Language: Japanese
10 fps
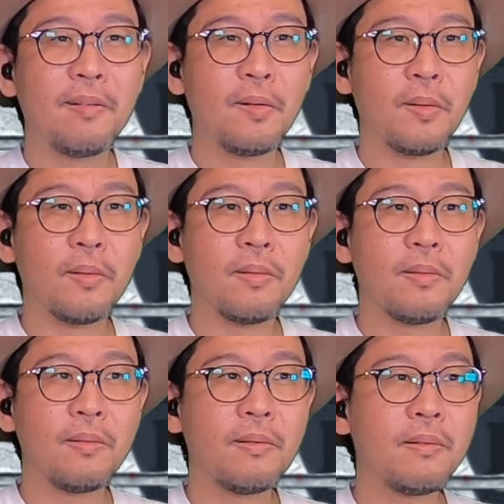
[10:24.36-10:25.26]
うん。
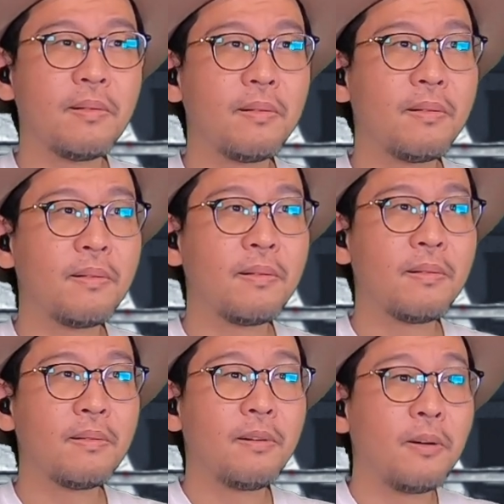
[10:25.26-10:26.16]

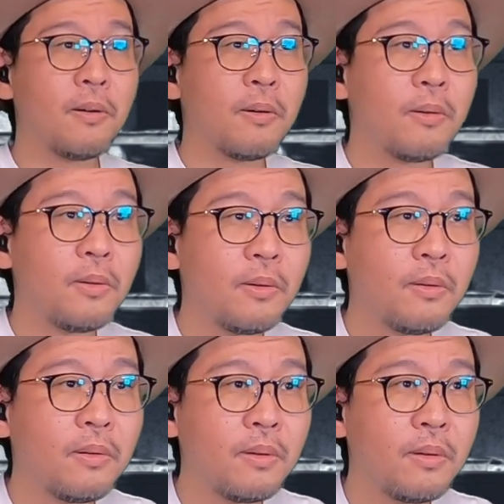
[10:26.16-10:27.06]
うん。
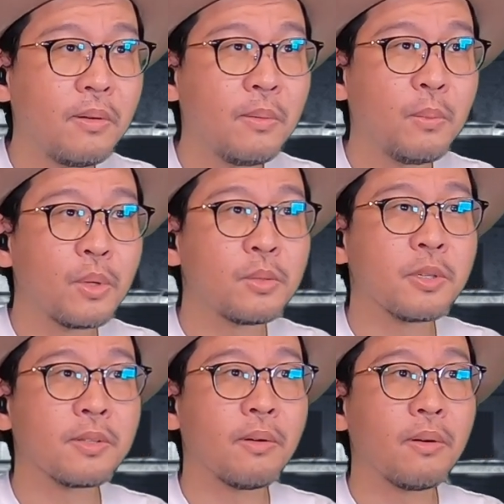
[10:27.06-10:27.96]

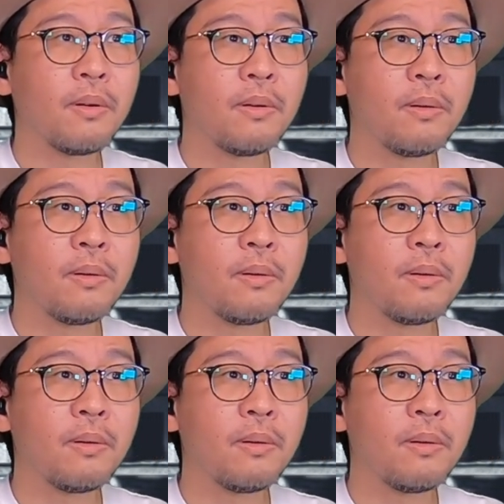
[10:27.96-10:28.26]
マキマさん。